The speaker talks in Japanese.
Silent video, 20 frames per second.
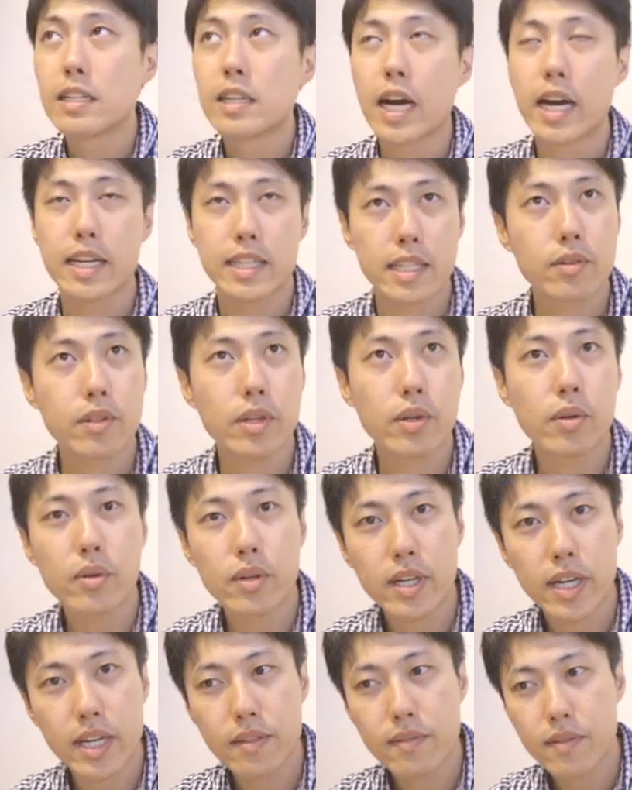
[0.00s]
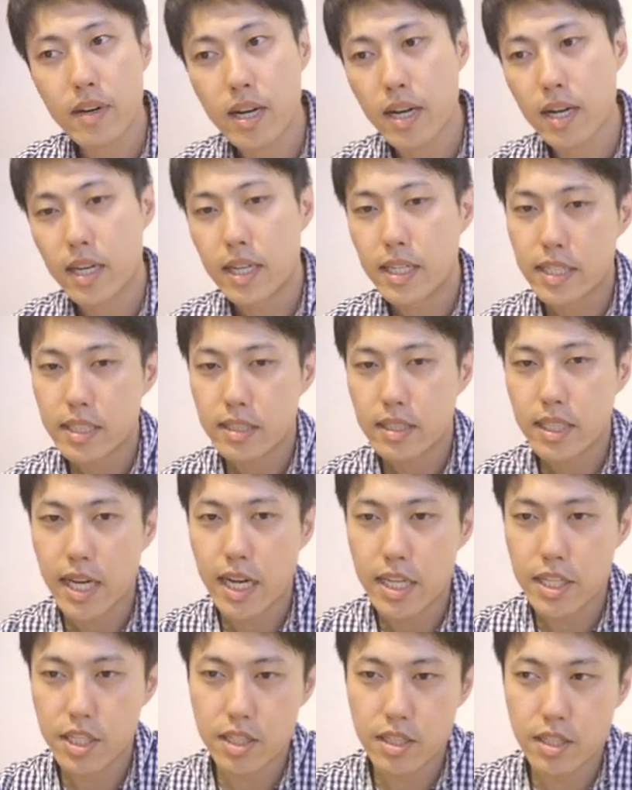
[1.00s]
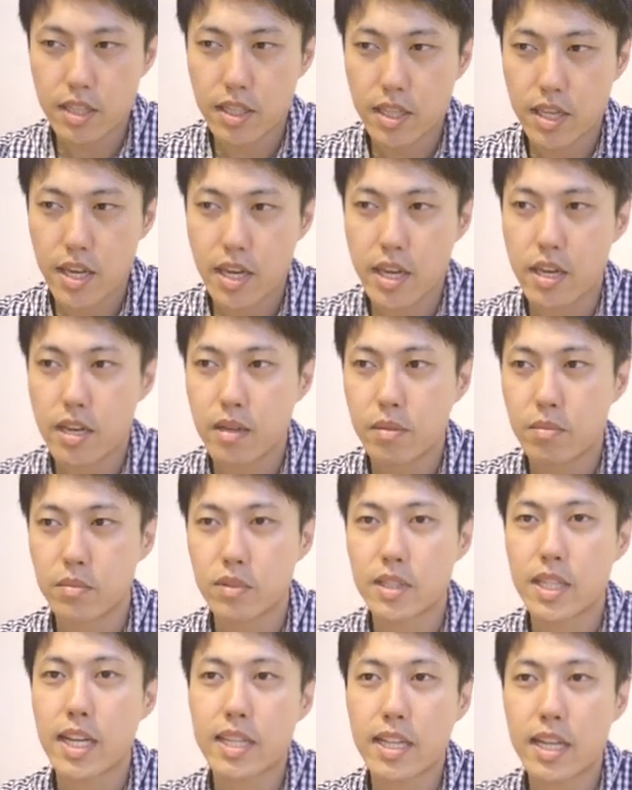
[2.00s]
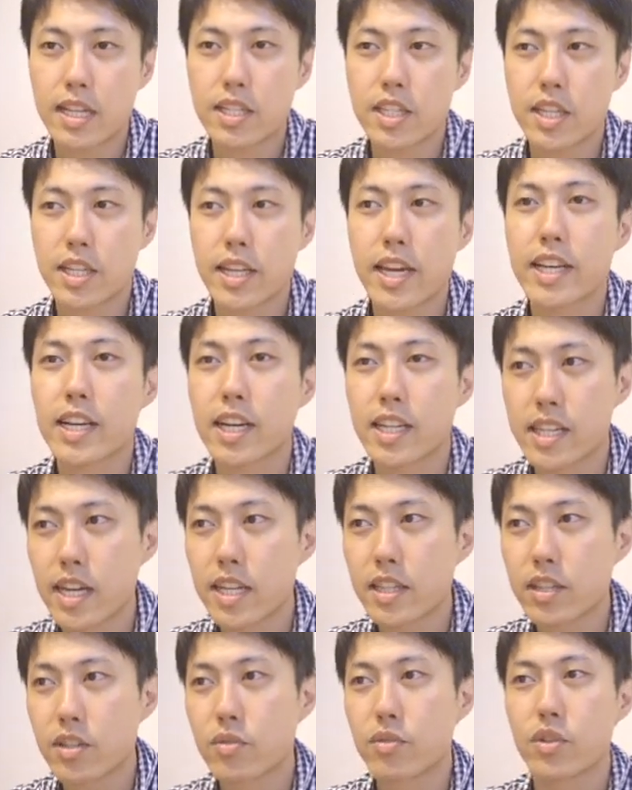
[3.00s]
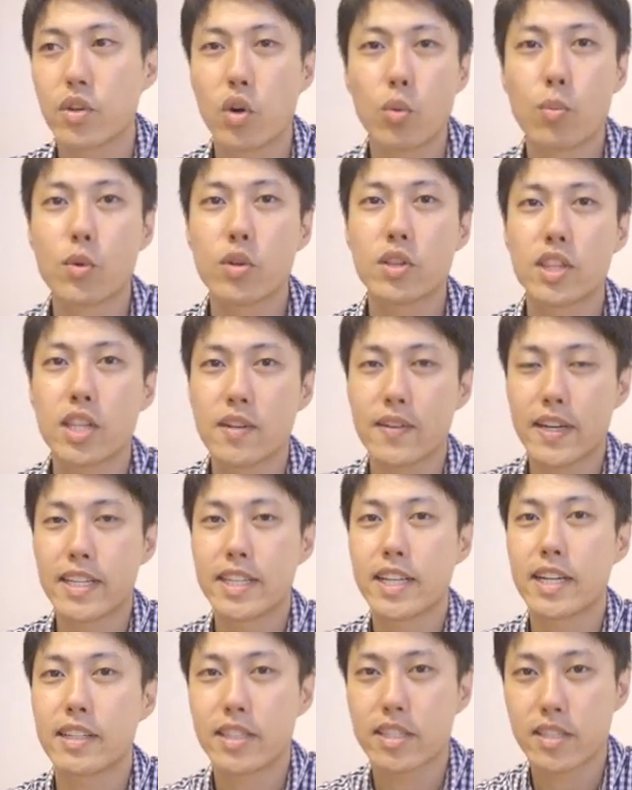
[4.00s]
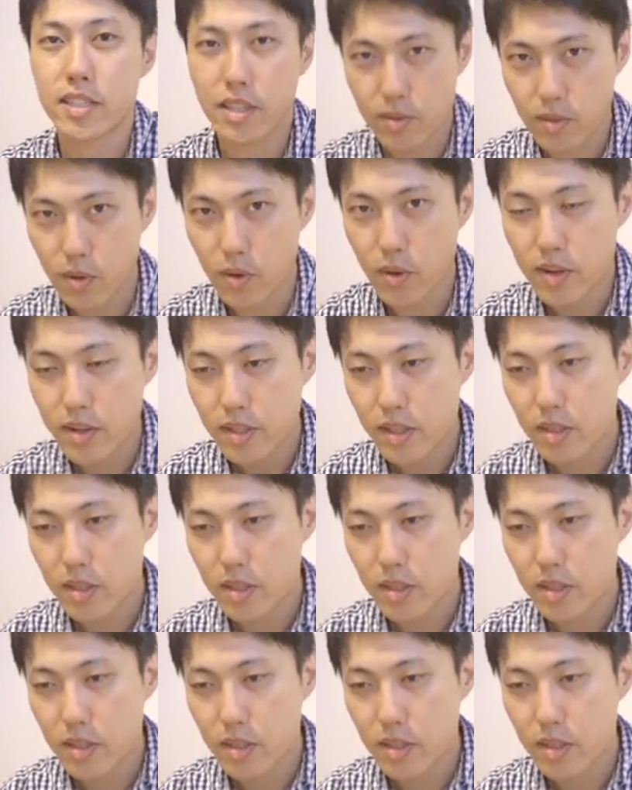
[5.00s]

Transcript: た、はい、なので今回は家事って無駄なんじゃないかなっていうふうに思ってはいたんですけど、